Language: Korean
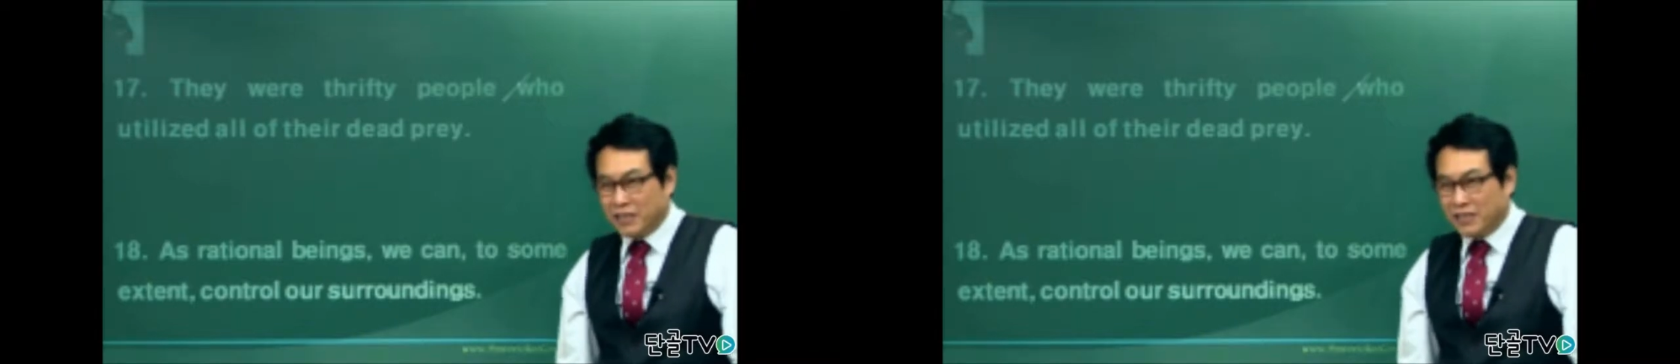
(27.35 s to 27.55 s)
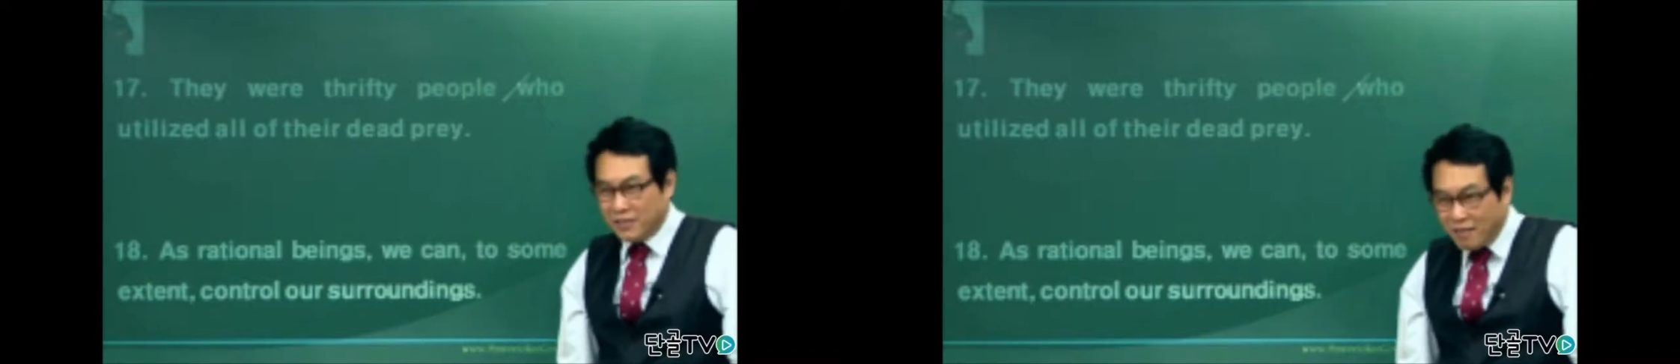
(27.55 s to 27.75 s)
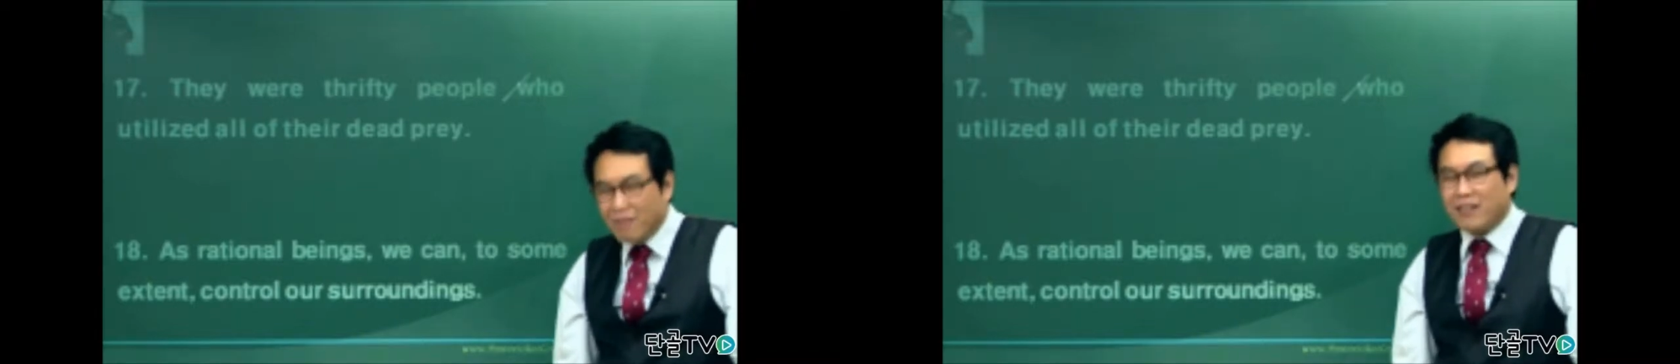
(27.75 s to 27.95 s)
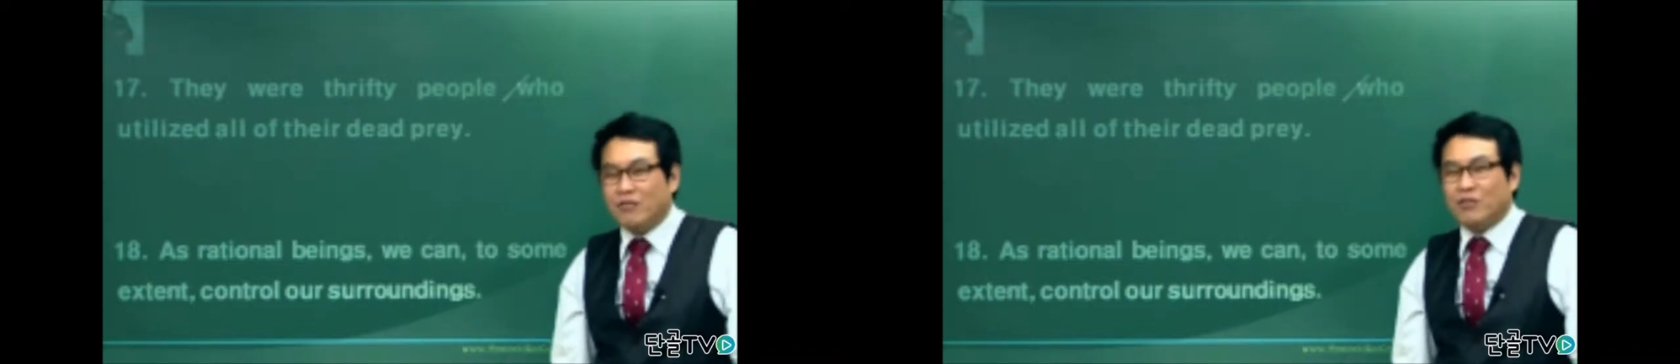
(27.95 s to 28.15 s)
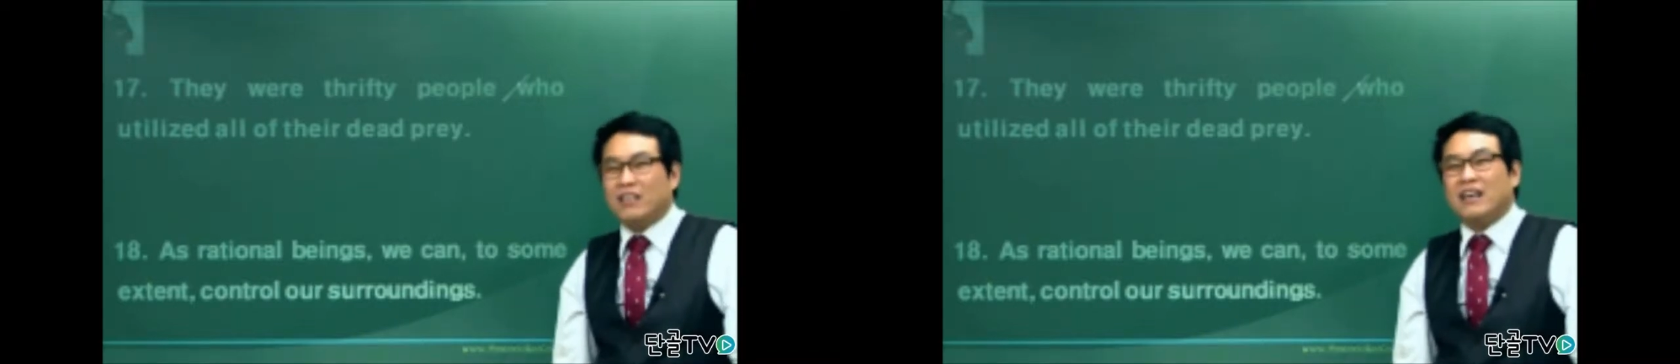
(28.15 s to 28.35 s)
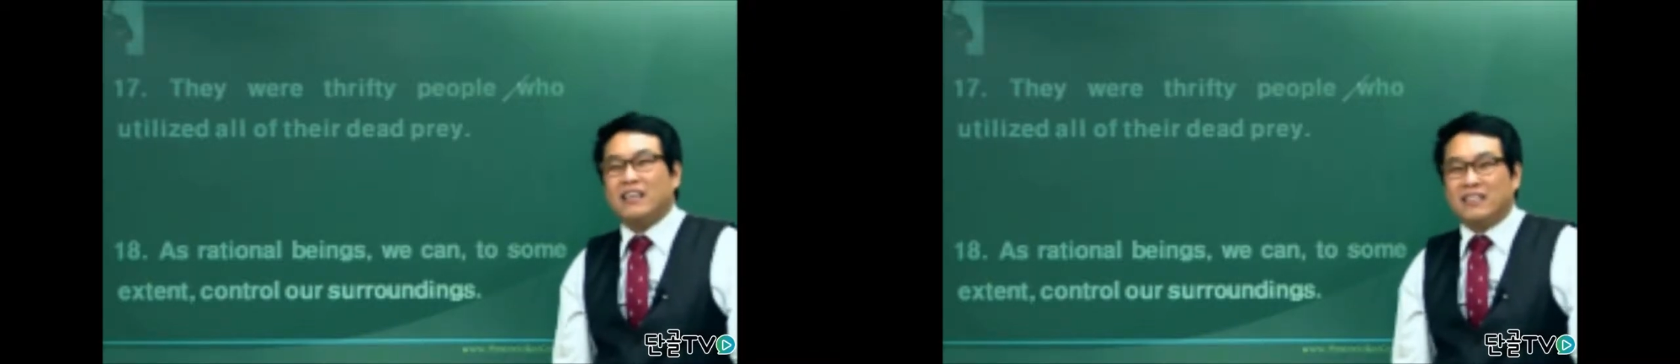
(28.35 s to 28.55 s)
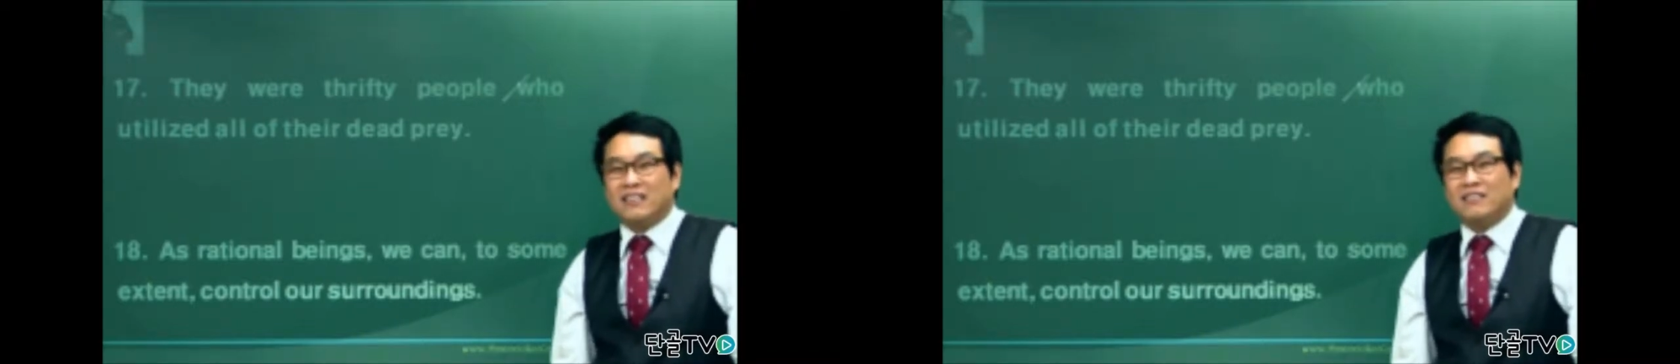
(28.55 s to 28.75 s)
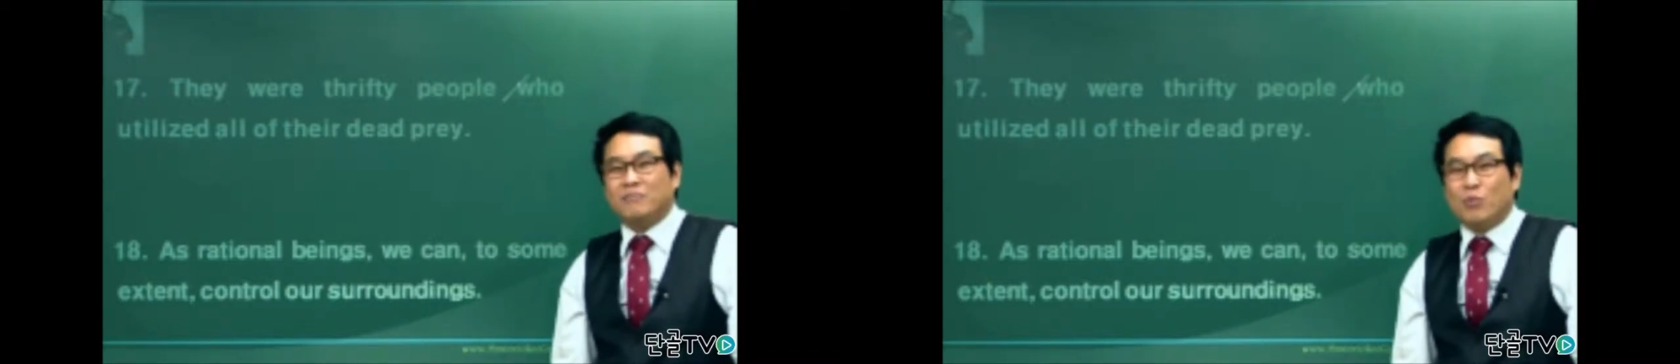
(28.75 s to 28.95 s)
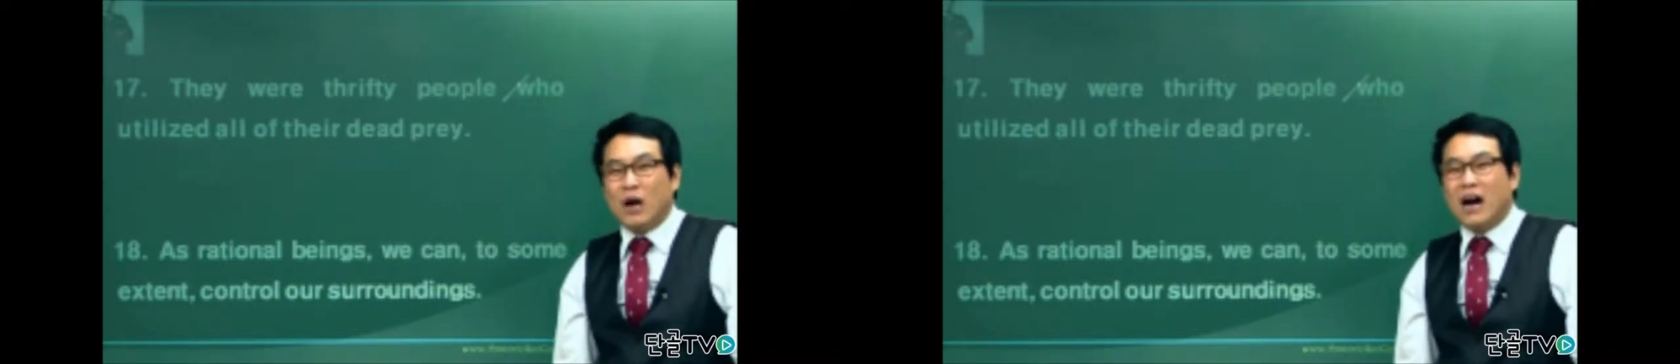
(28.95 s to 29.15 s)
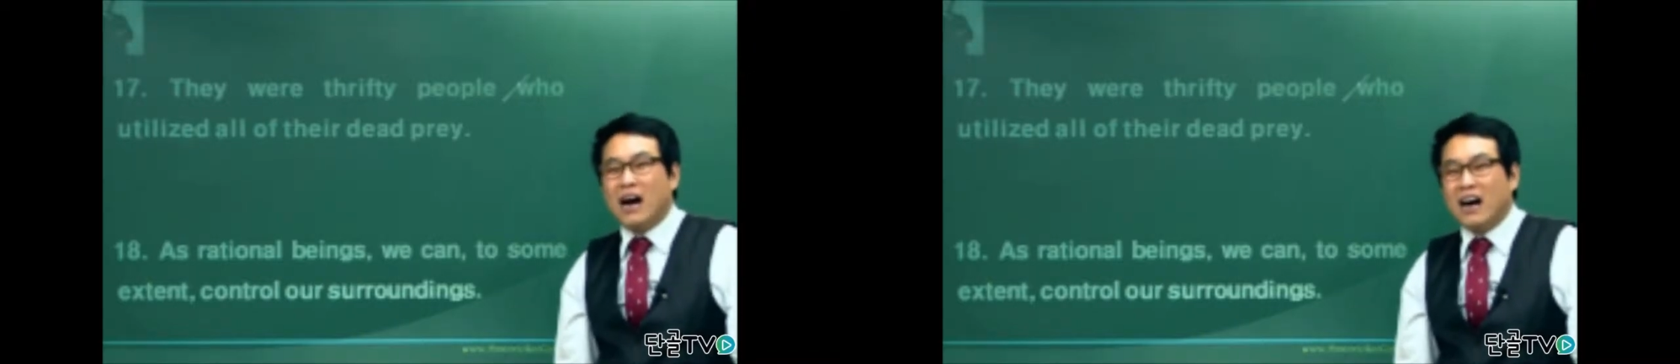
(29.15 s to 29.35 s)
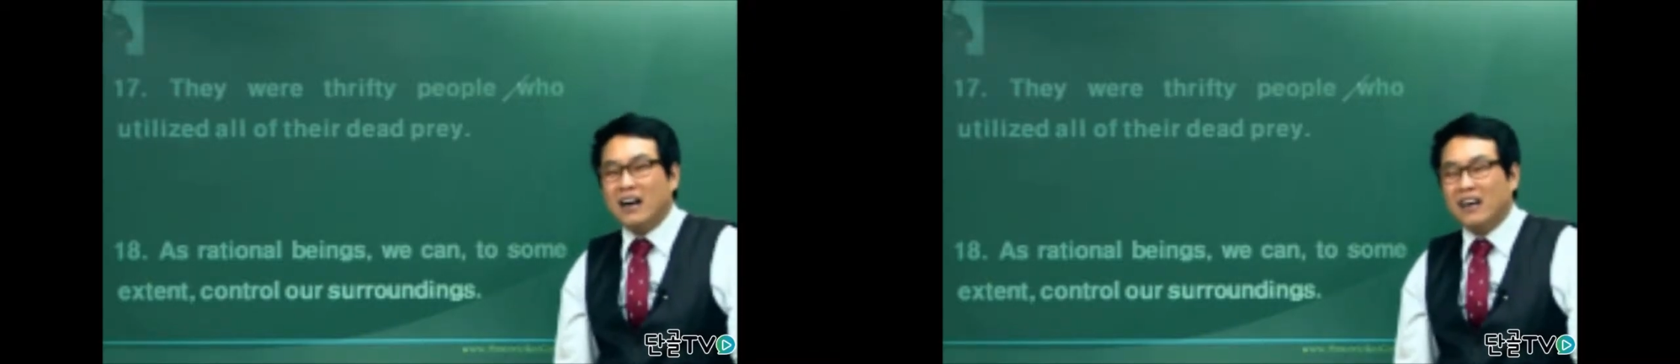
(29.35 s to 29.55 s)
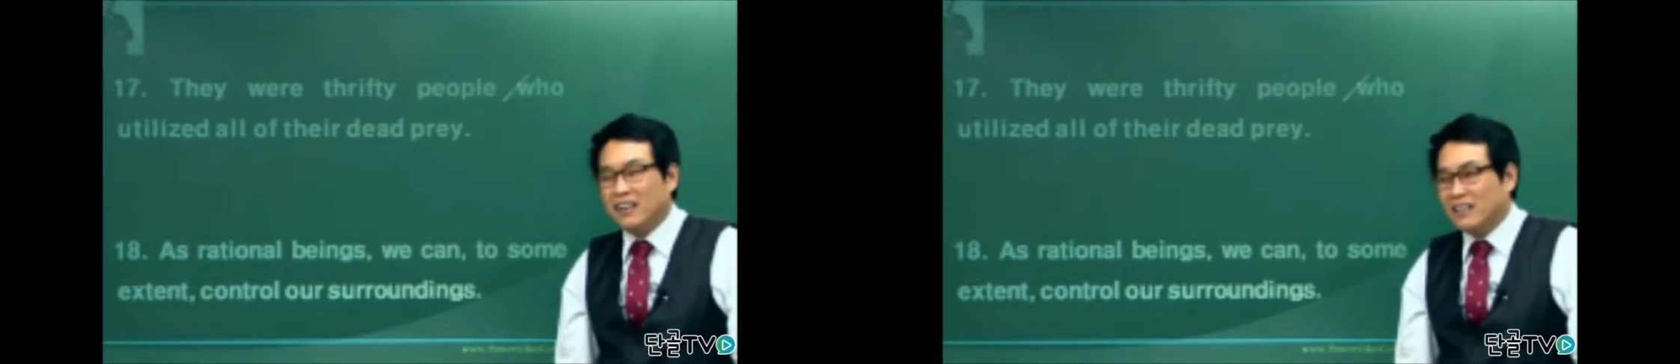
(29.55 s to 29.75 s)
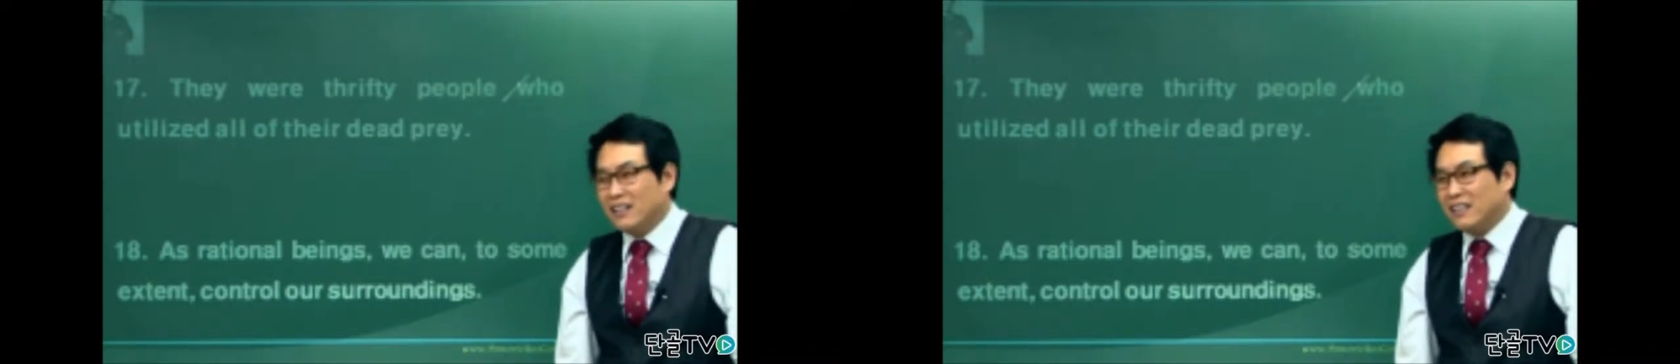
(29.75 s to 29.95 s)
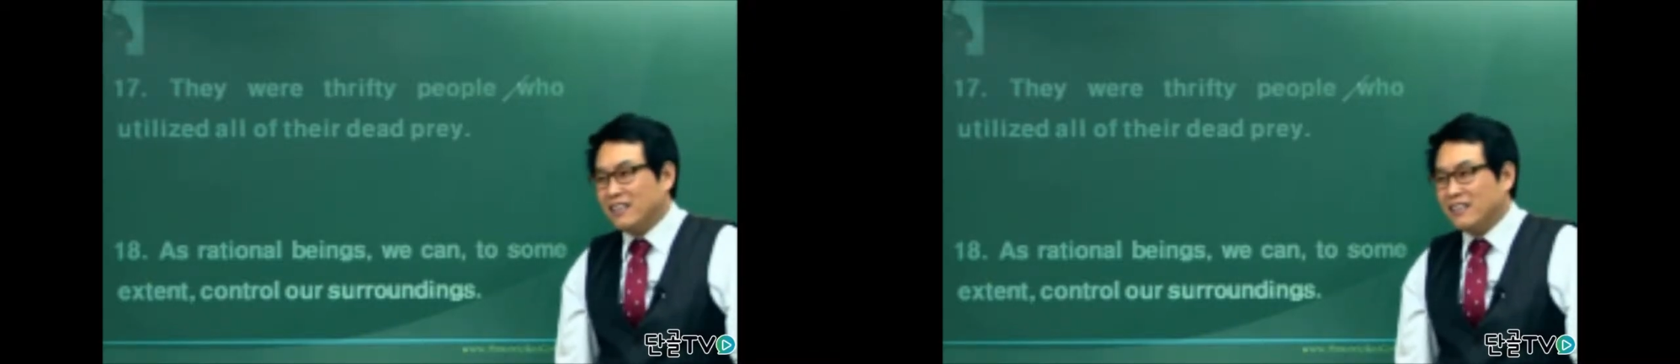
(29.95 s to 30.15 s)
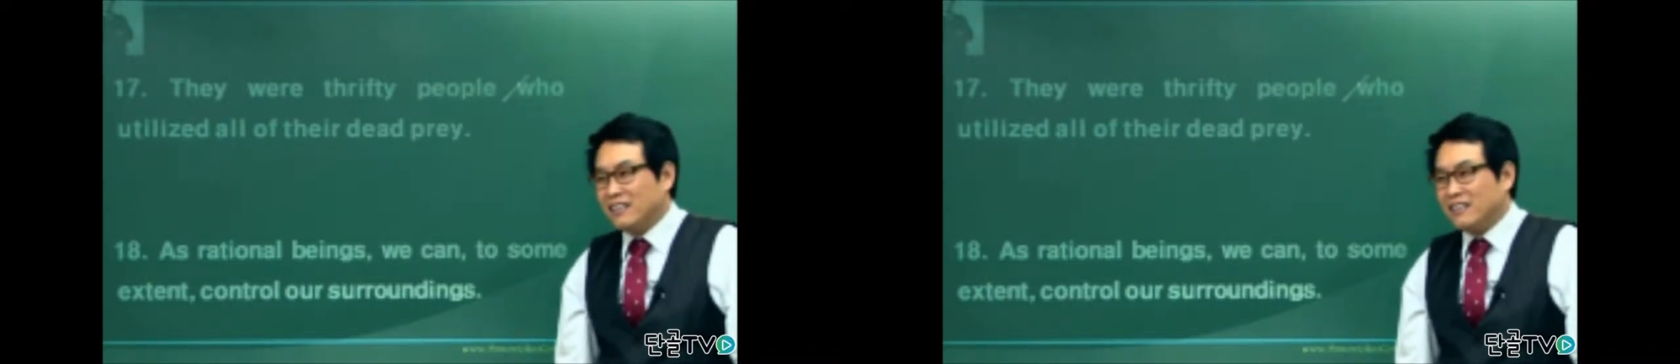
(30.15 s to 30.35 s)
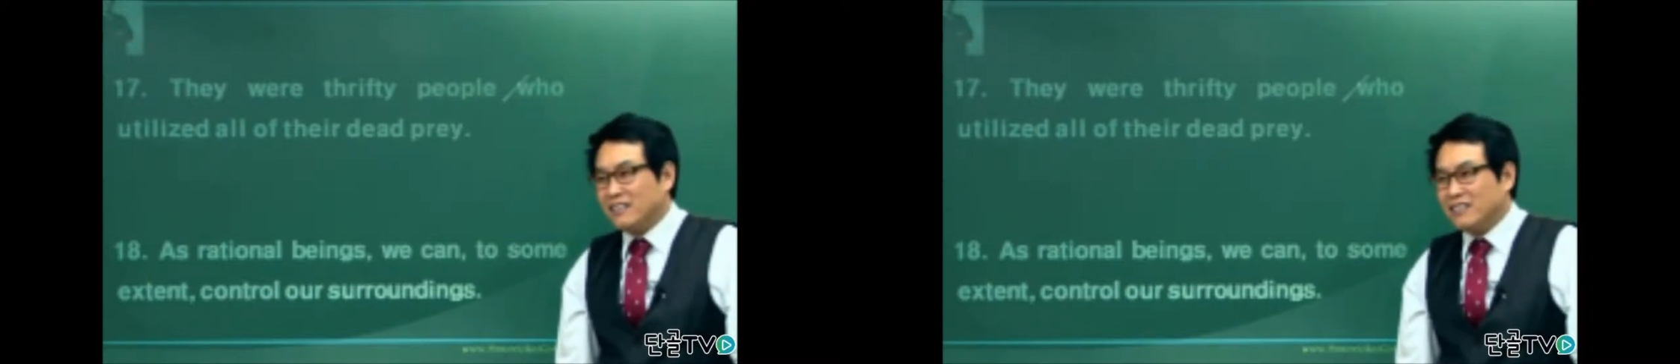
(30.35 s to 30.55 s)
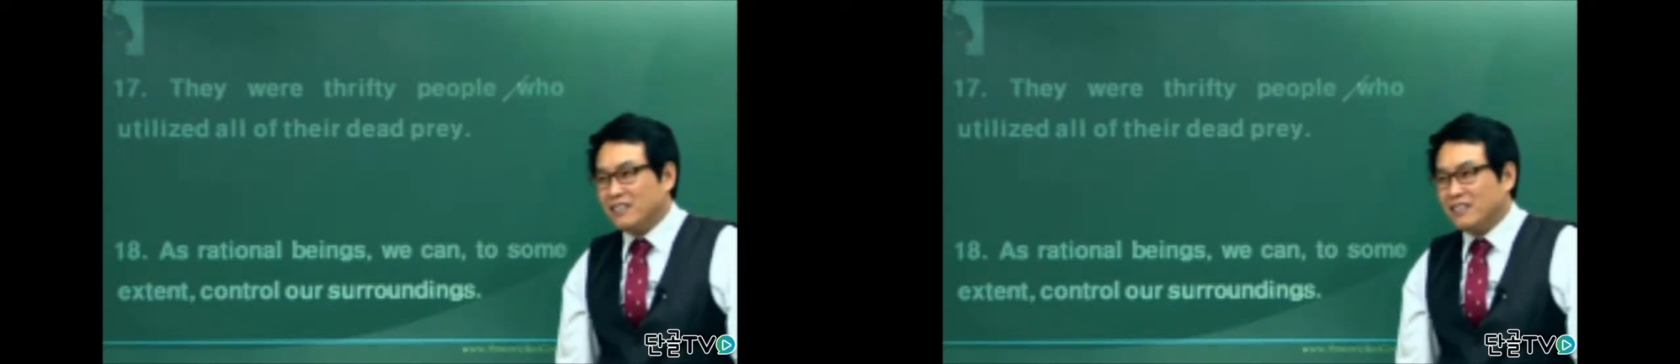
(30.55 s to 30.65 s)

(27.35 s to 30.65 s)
그렇게 우리나라한테 그 뭐야, 어?